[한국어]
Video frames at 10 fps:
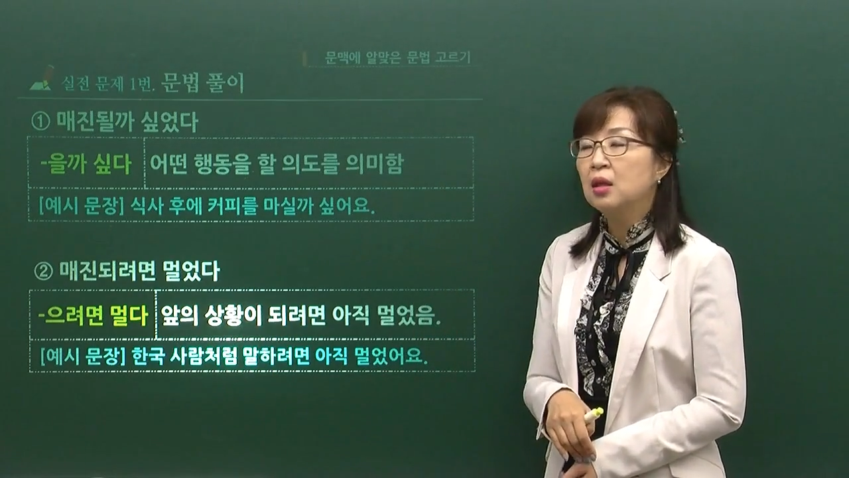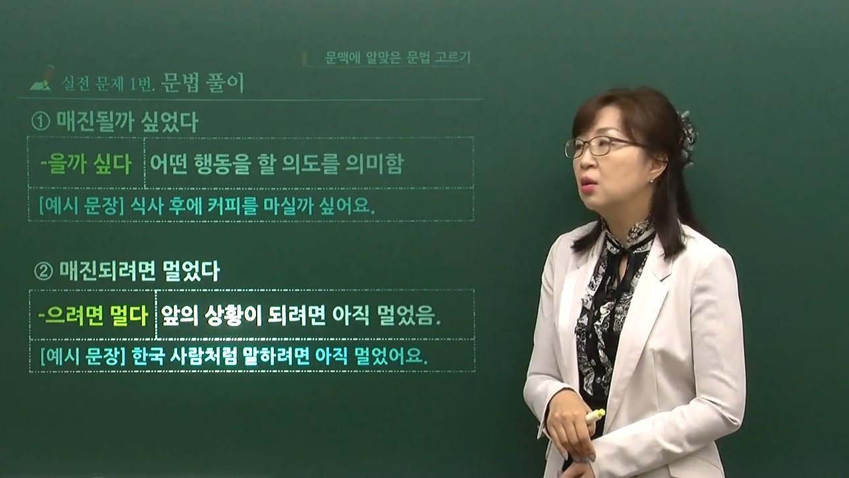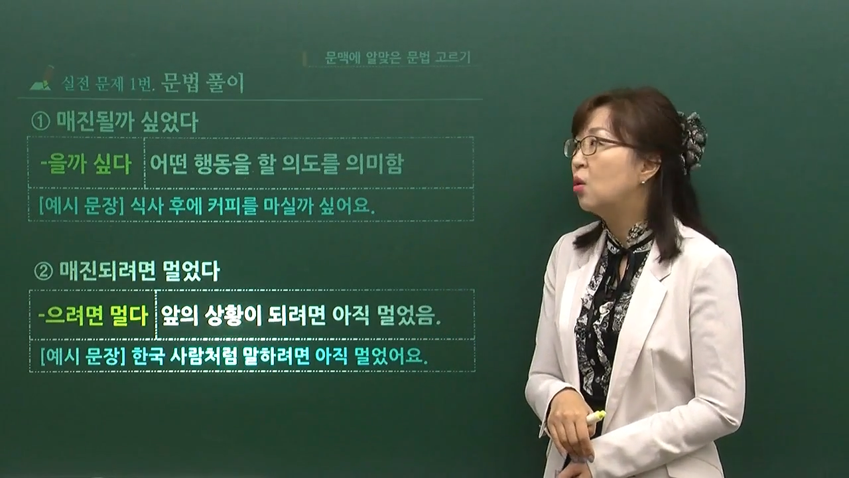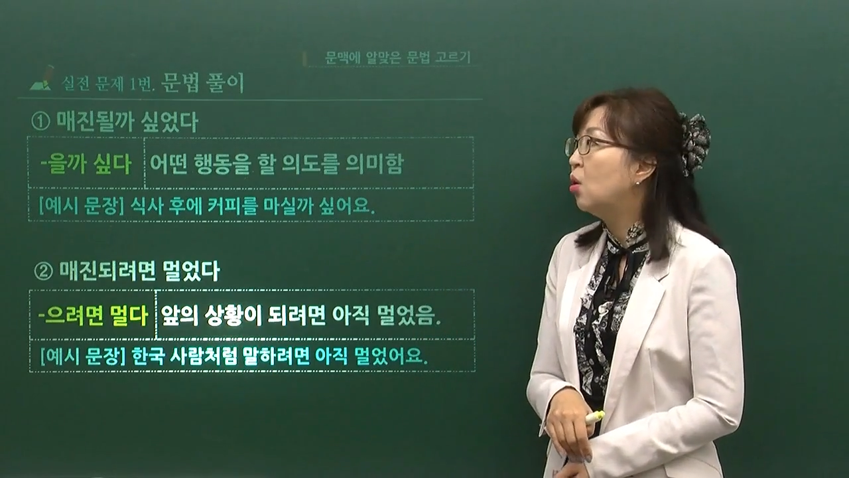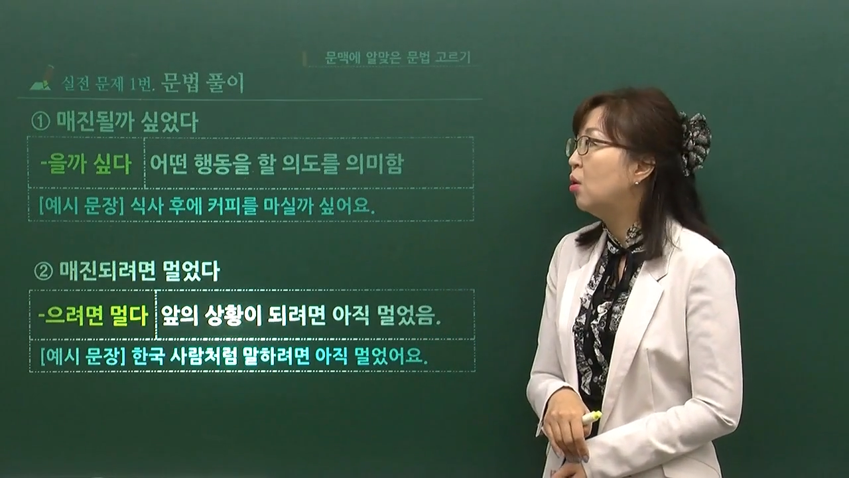
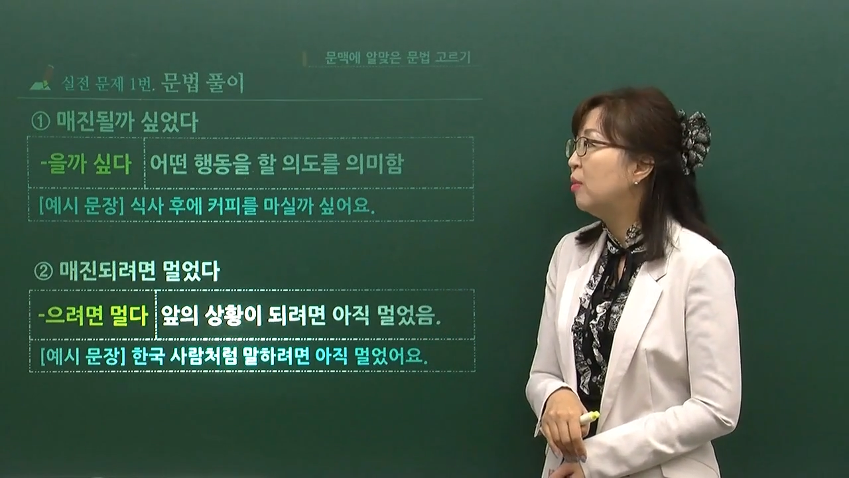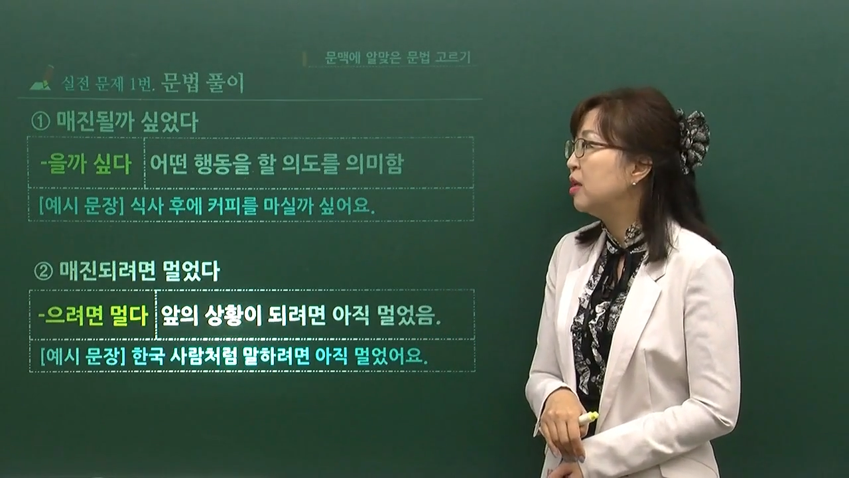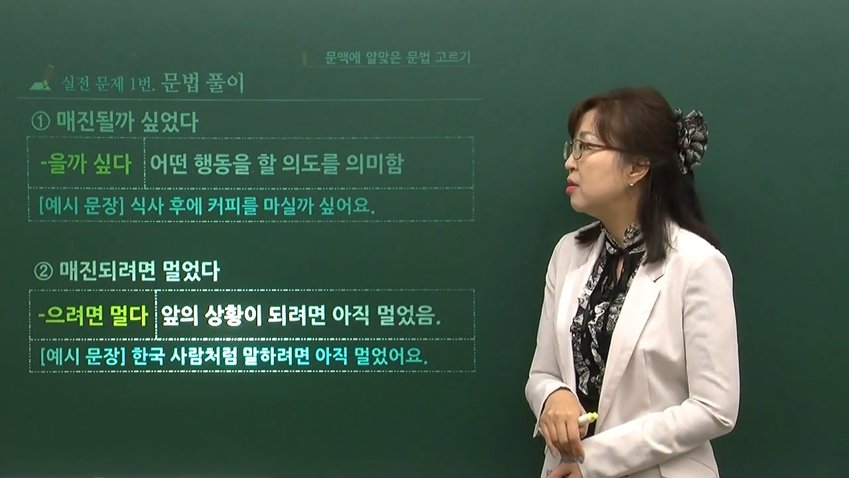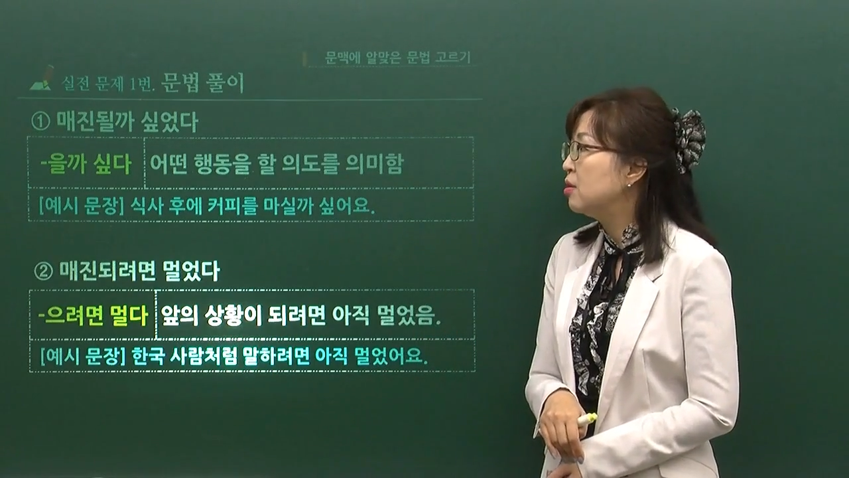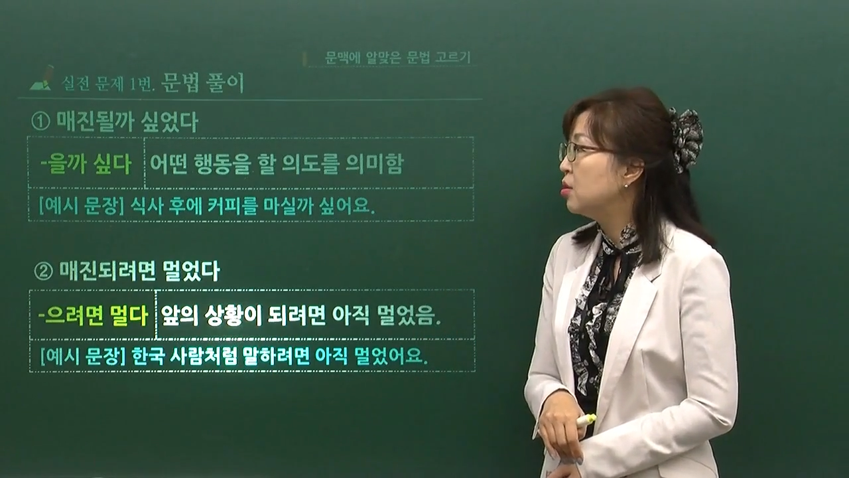이거
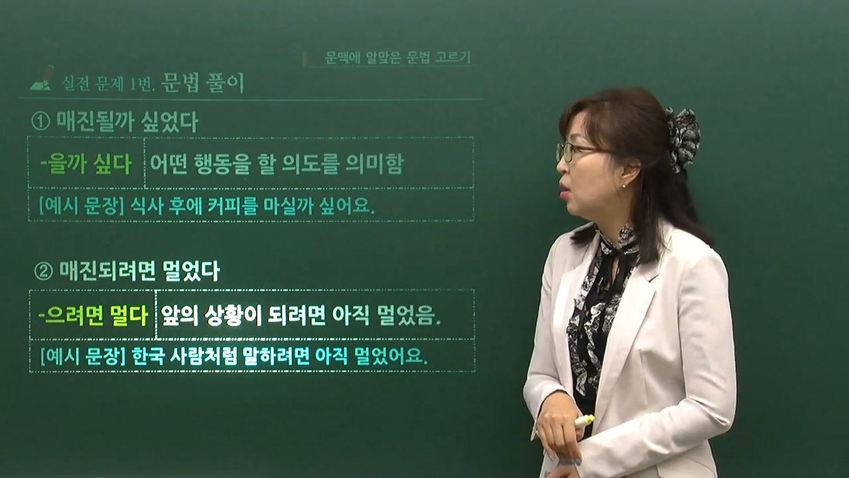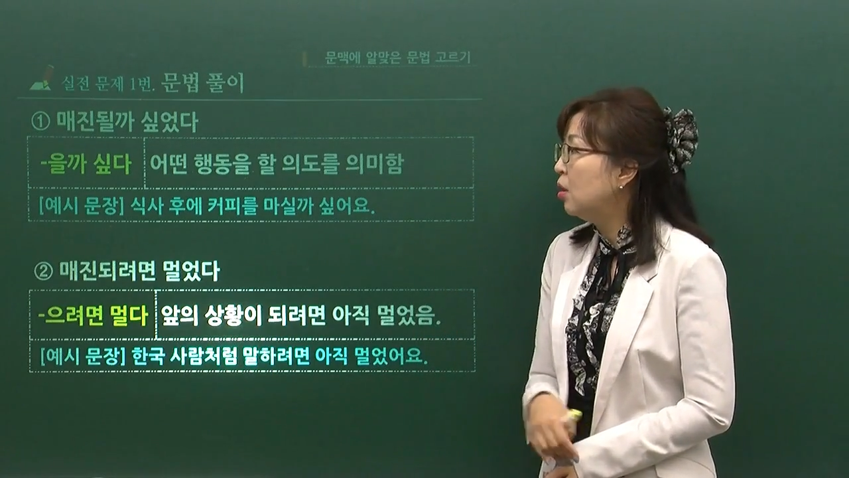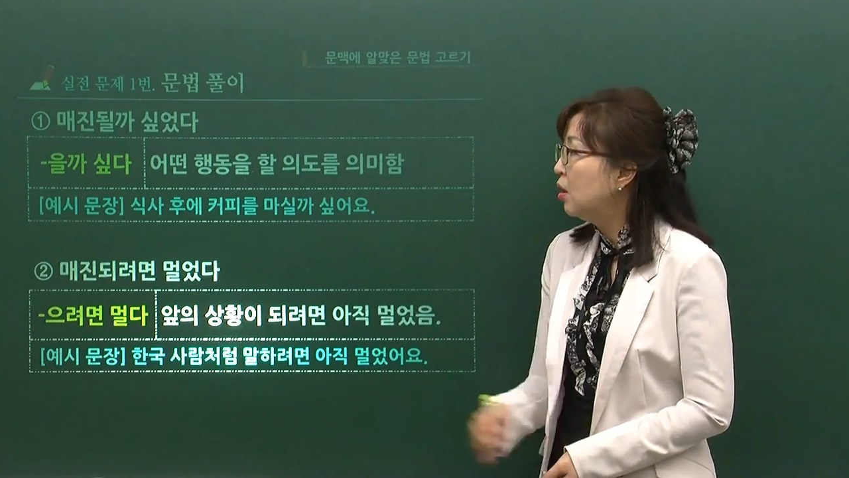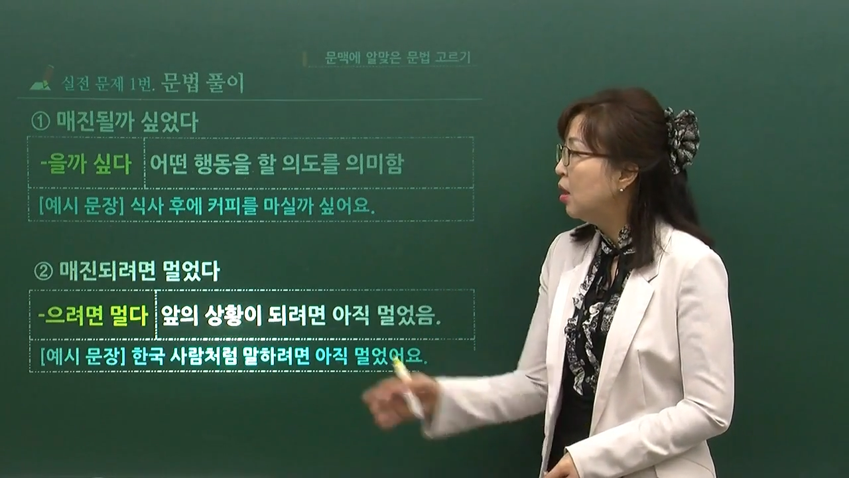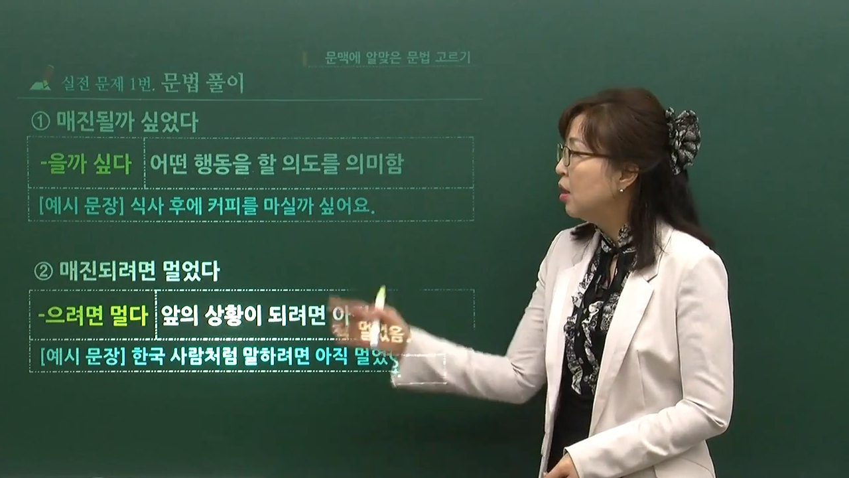많이 쓰죠.